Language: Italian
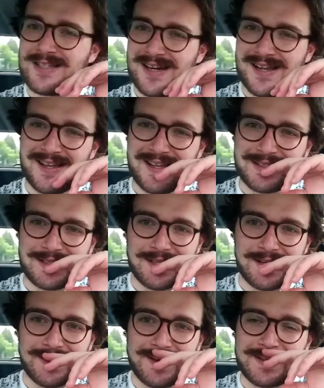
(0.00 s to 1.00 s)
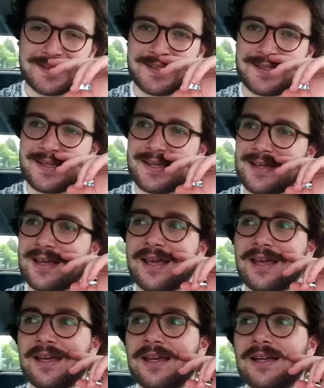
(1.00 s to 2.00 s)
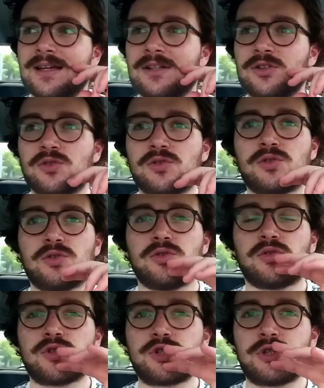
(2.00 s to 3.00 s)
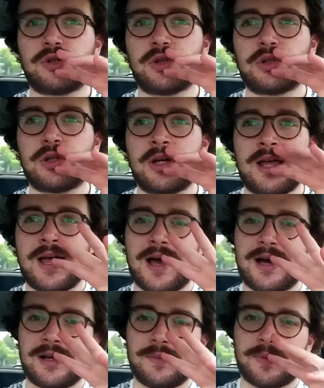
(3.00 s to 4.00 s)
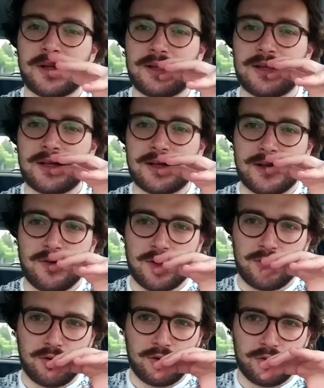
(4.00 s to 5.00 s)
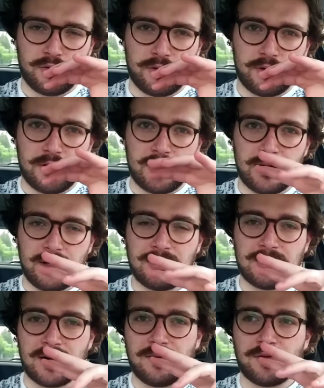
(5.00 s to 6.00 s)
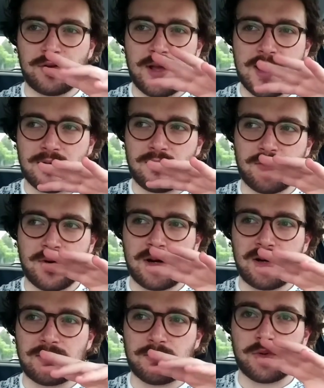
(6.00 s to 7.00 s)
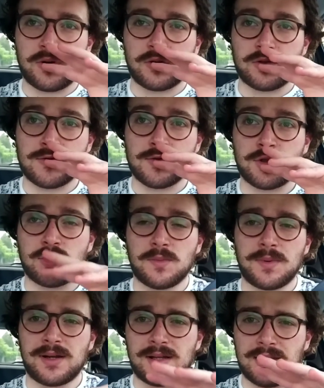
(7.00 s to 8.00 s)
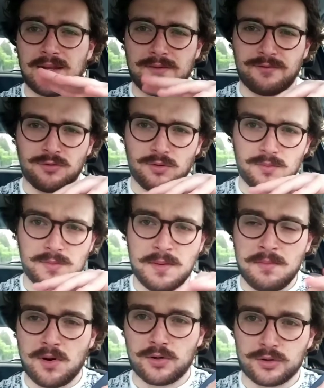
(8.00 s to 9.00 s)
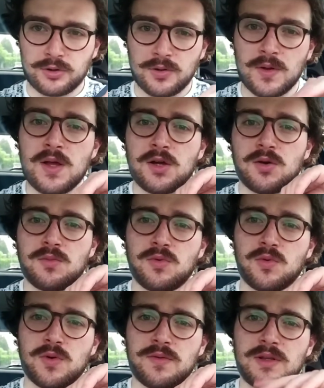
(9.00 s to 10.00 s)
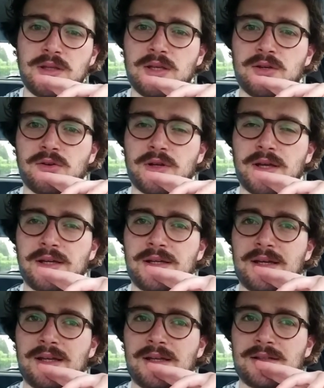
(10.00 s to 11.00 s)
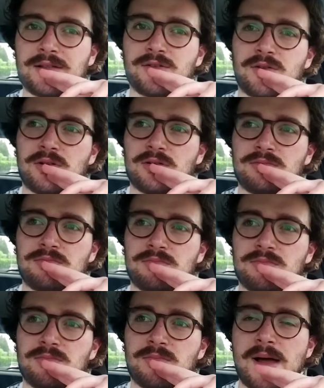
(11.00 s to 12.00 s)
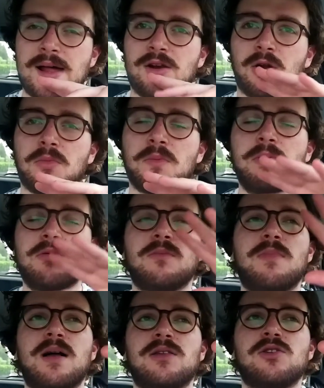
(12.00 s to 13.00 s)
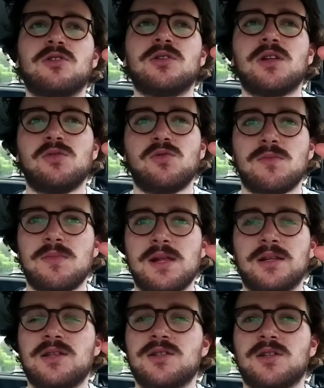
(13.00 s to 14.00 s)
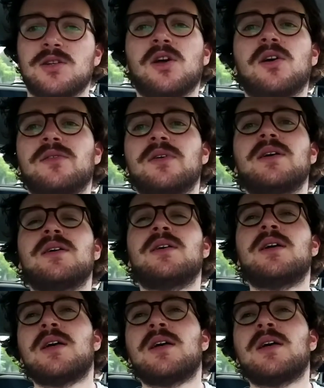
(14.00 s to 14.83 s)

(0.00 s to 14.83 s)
Ragazzi e ragazze, eh, non sono riuscito a riprendere quando eh, entravo in acqua oppure quando sono uscito perché il telefono mi è morto. Comunque vi dico che è stato bello il mio primo bagno del 2019,